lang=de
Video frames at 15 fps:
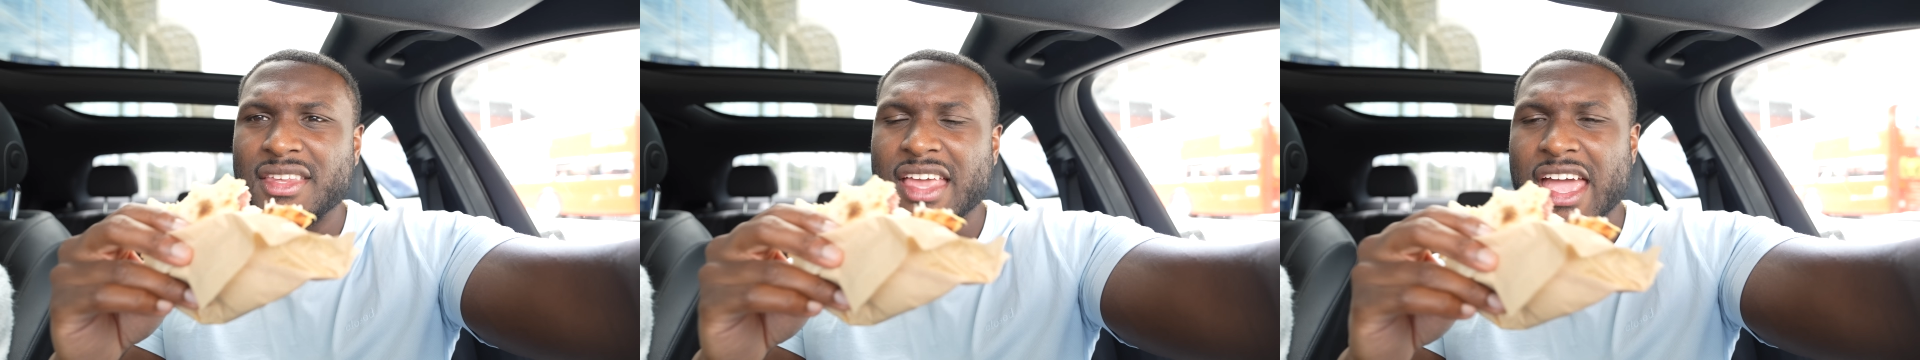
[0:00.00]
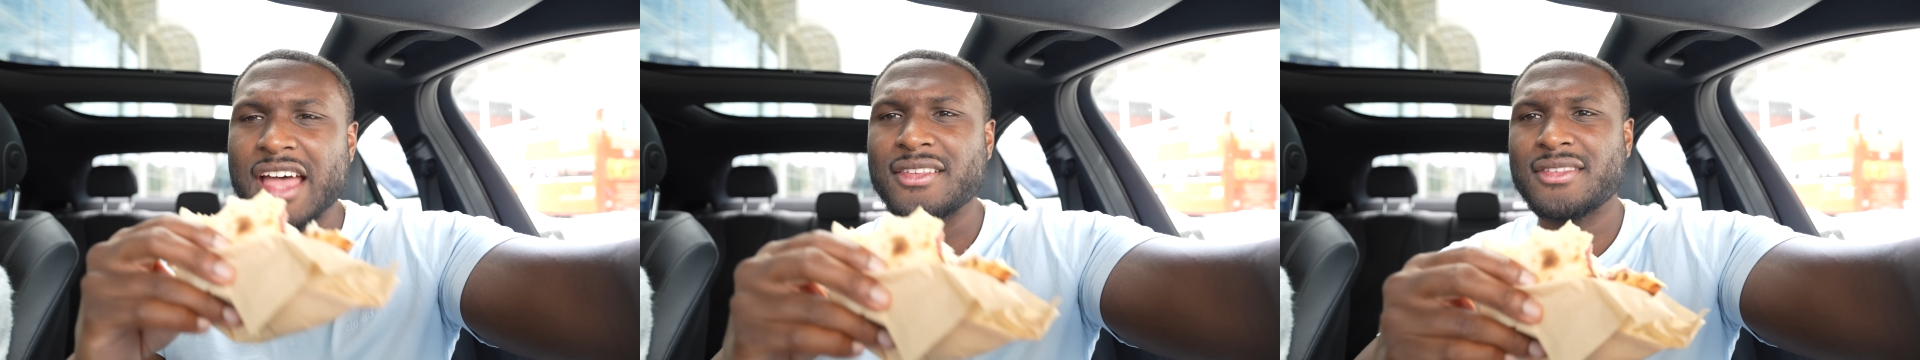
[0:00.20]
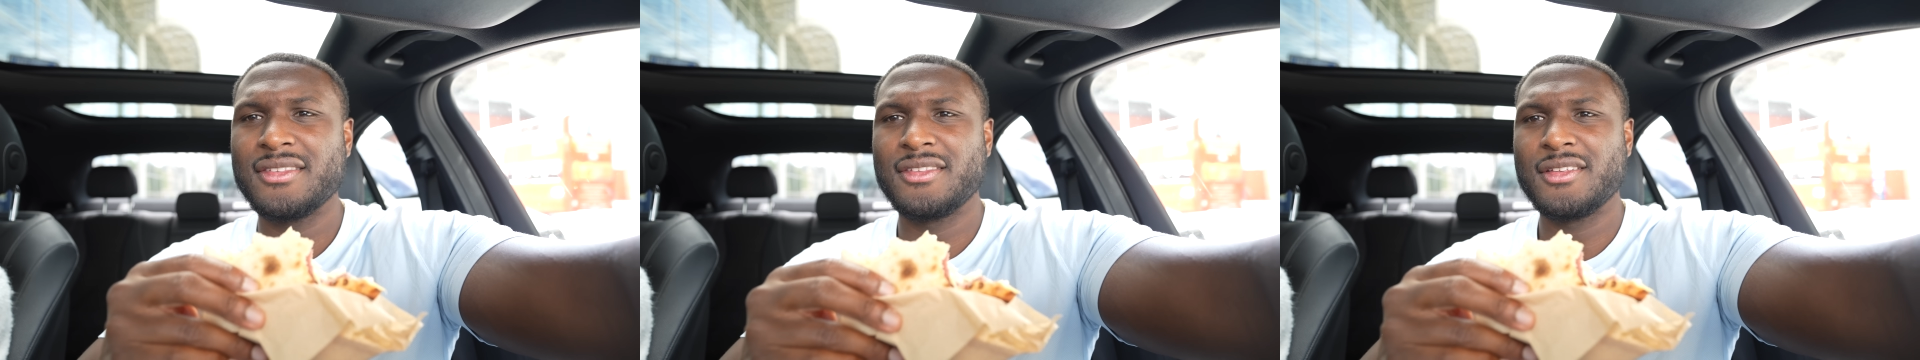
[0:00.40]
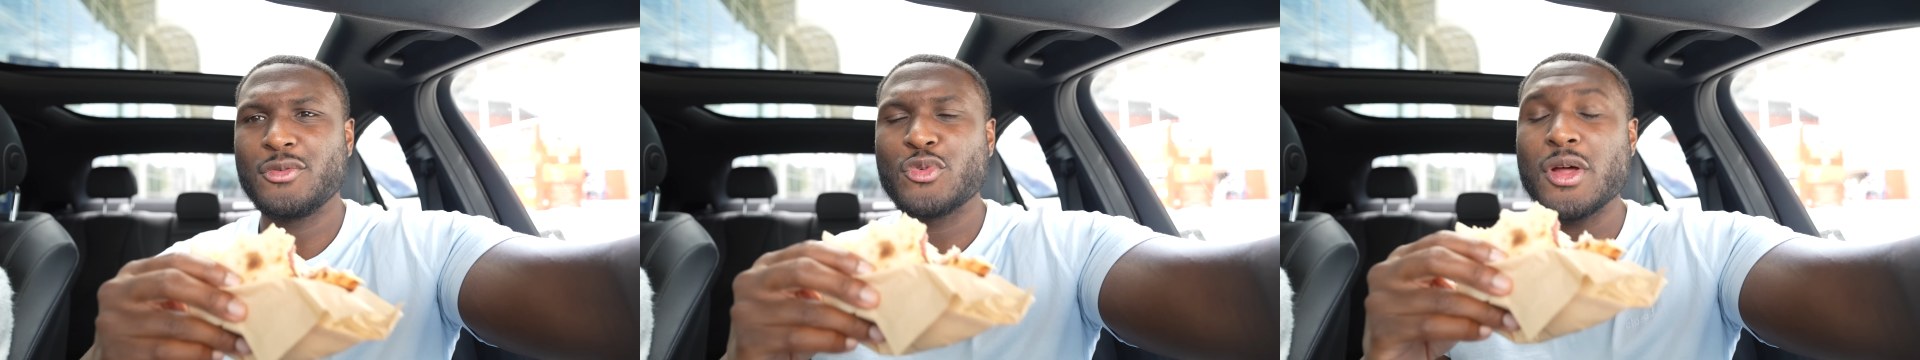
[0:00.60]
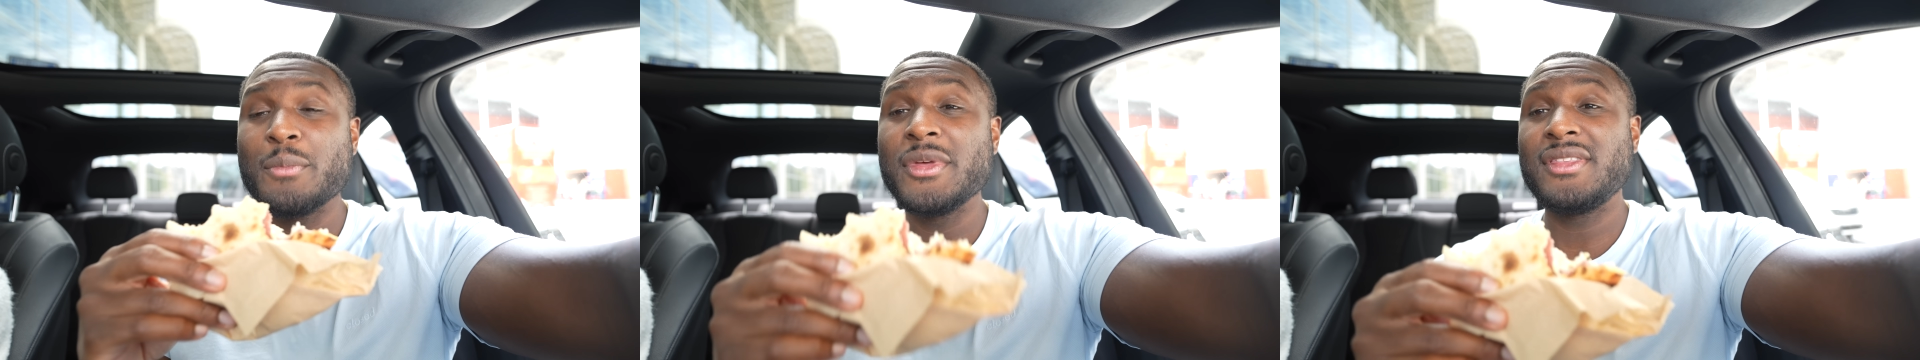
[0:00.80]
die Ersten sind
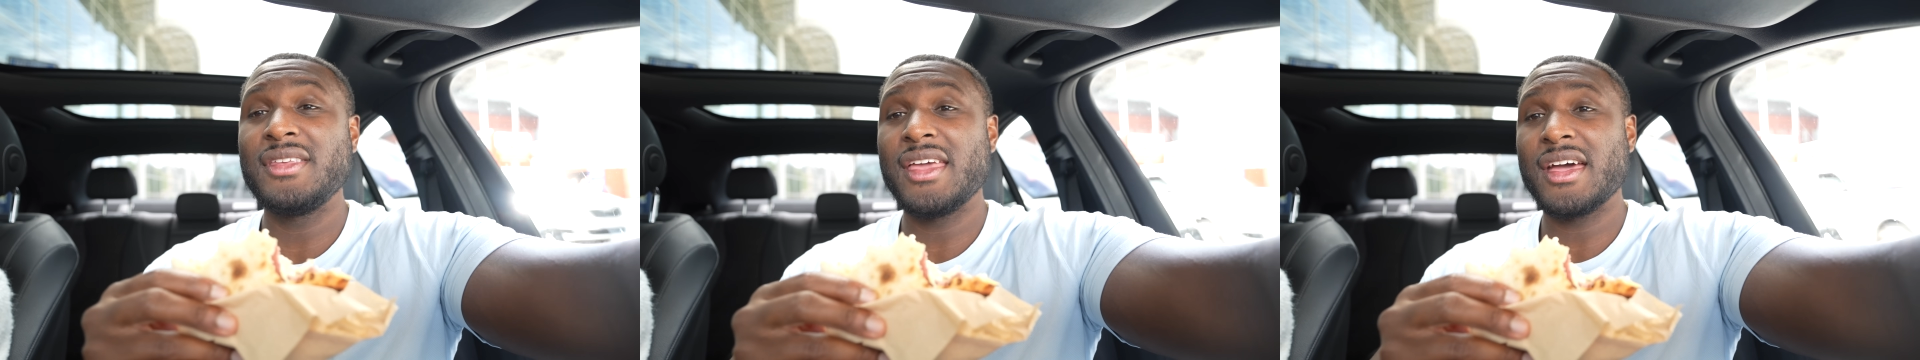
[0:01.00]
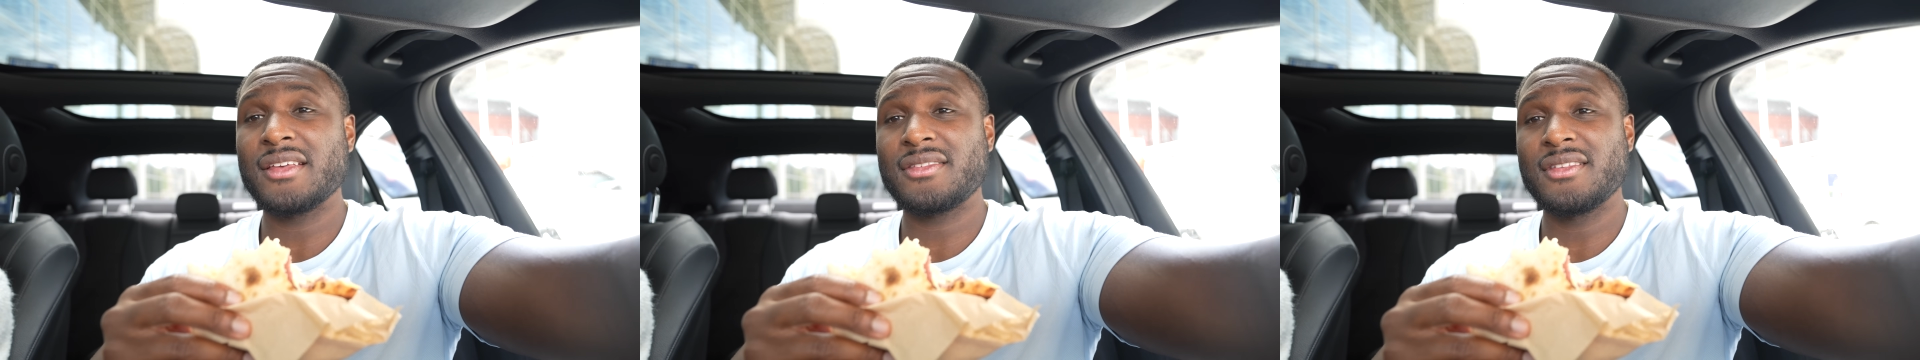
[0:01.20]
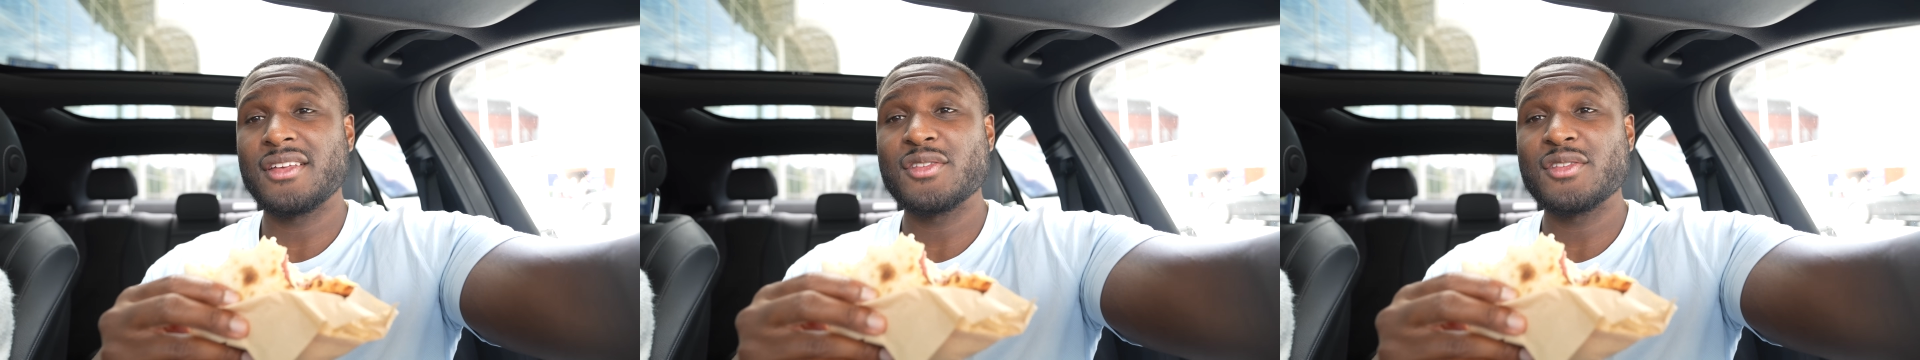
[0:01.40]
oder mit die ersten.